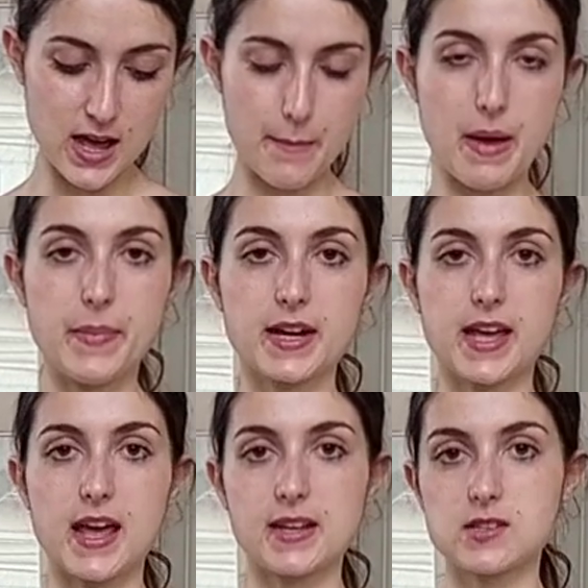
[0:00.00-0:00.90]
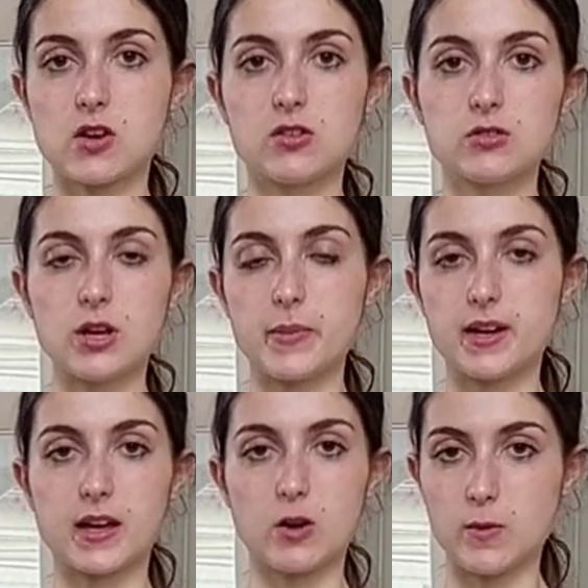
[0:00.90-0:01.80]
ma è perché è risconto e
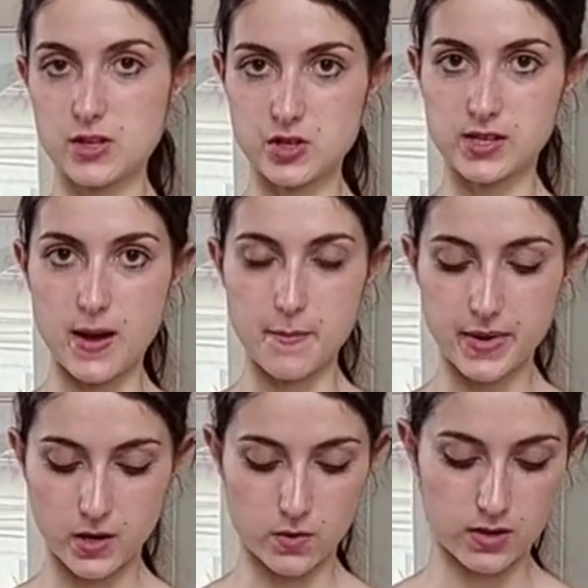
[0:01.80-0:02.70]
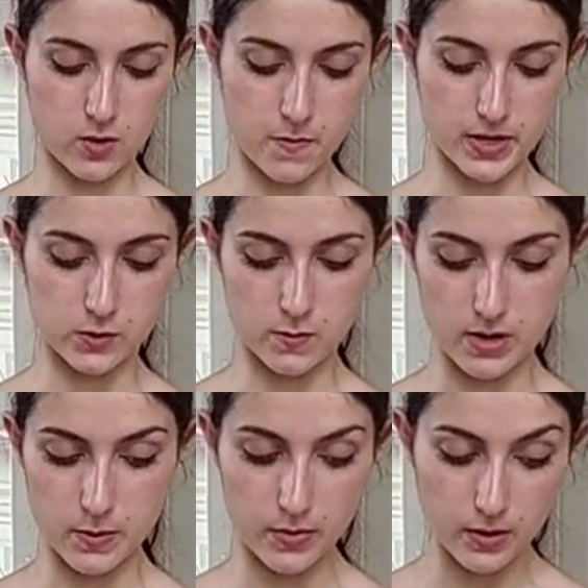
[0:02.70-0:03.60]
perché io lo mangio sempre, quindi ne ho preso un
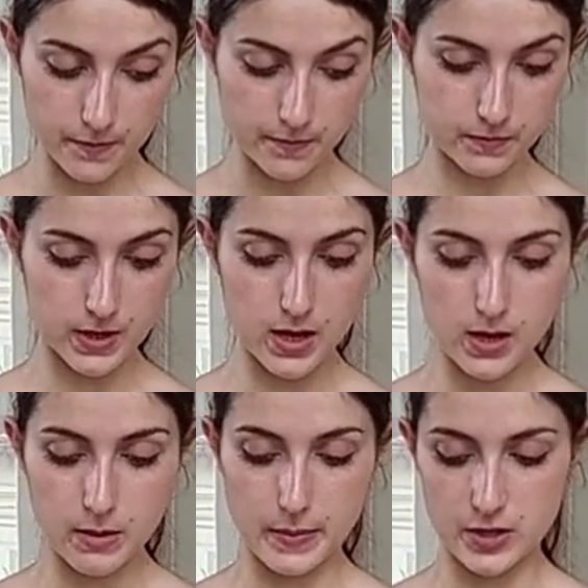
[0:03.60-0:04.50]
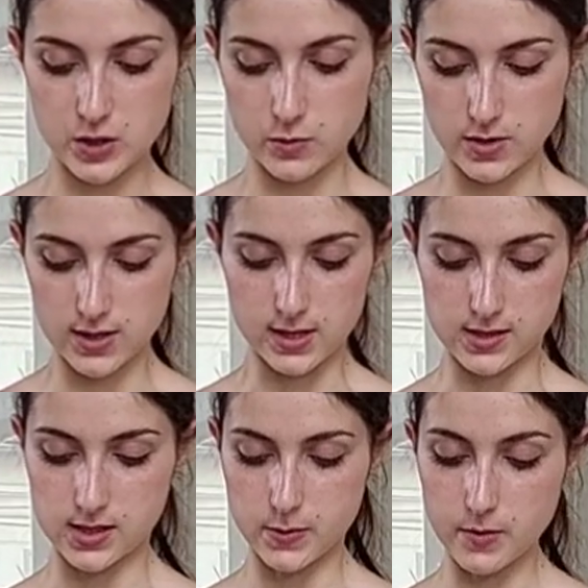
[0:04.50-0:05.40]
bel po'. Mi piace
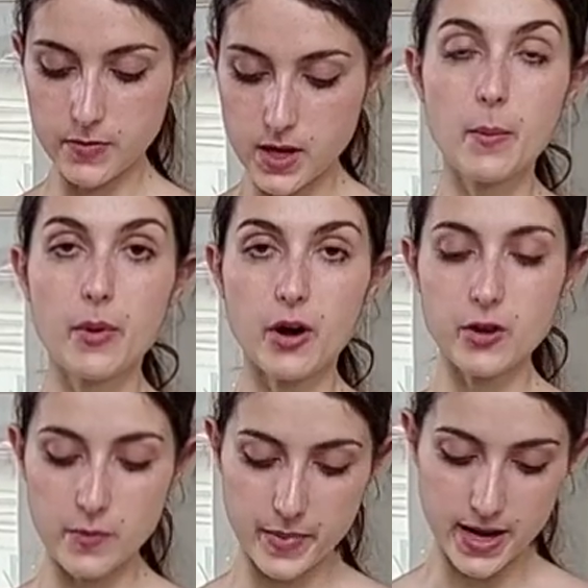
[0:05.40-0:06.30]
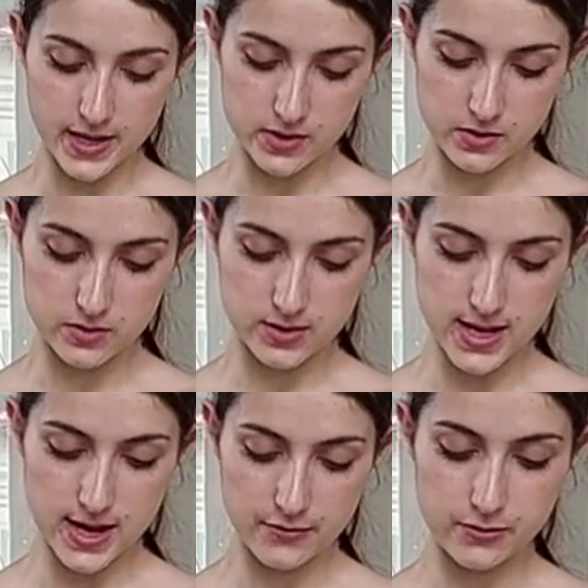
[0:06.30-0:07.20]
moltissimo. Poi ho preso
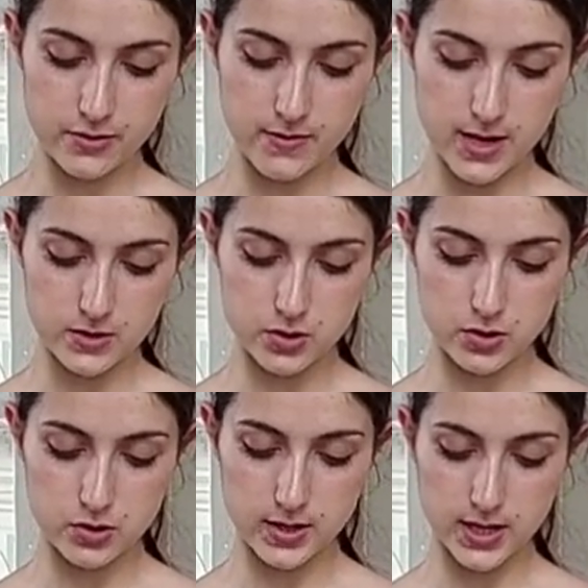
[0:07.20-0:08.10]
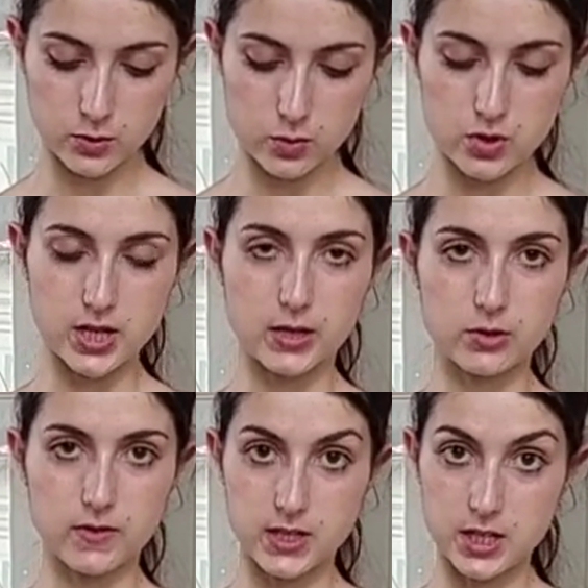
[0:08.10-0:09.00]
del formaggio
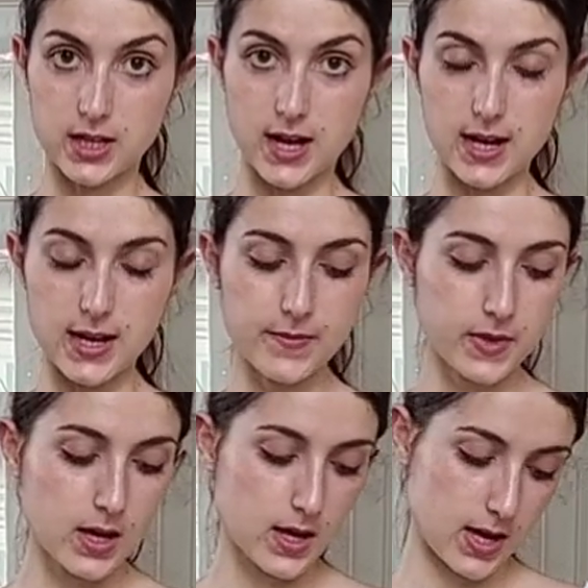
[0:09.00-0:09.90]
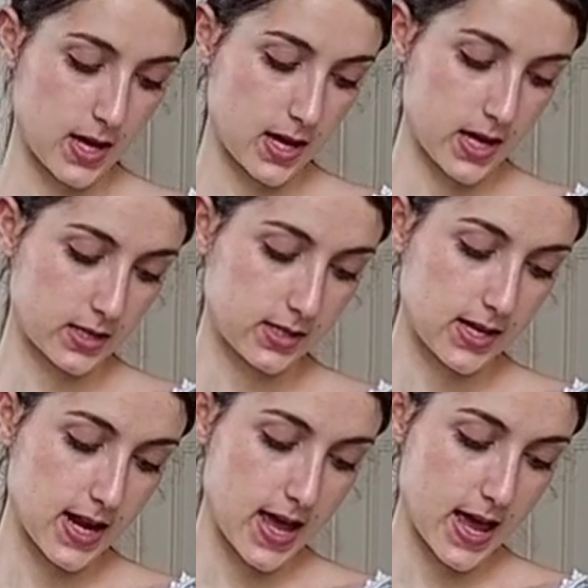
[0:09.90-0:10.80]
grattugiato vegetale, eh,
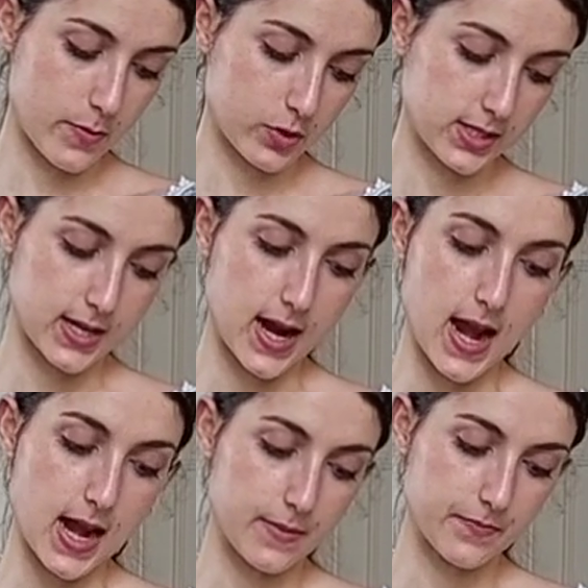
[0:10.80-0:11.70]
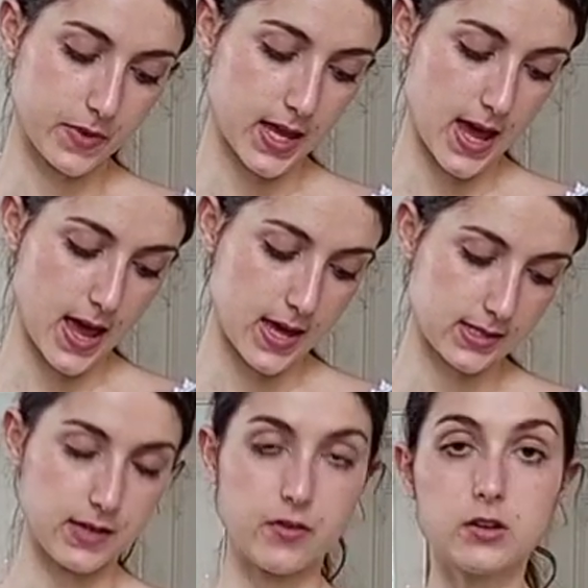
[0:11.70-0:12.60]
stile mozzarella, che
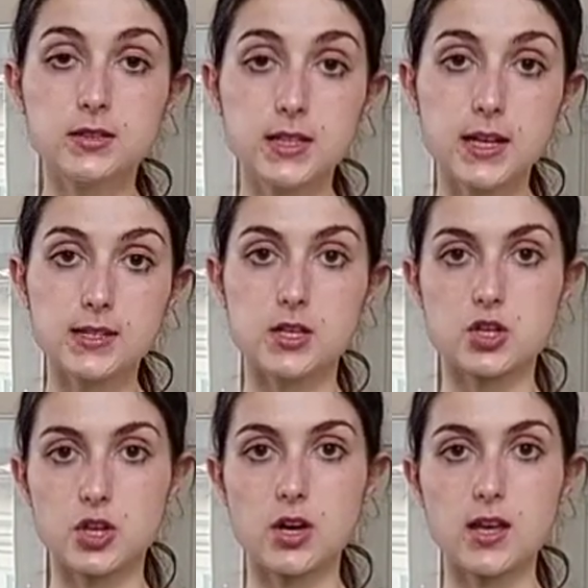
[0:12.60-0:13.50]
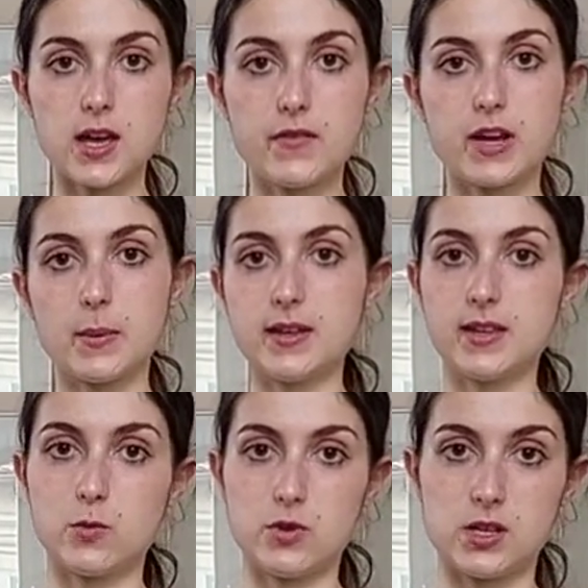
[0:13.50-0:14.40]
si fonde, si scioglie, è veramente
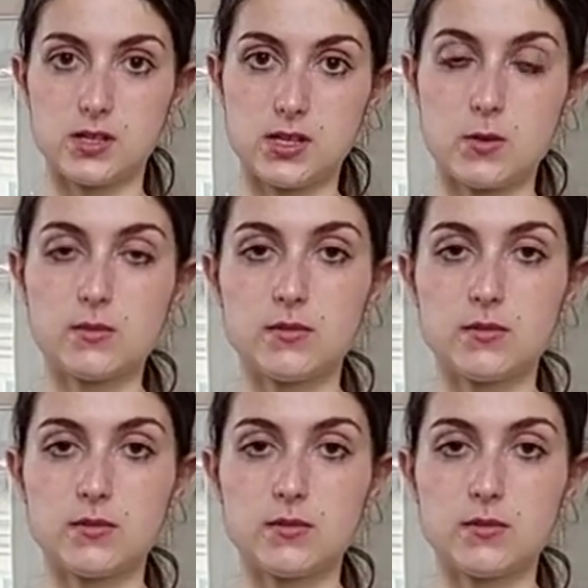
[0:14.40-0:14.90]
buonissimo.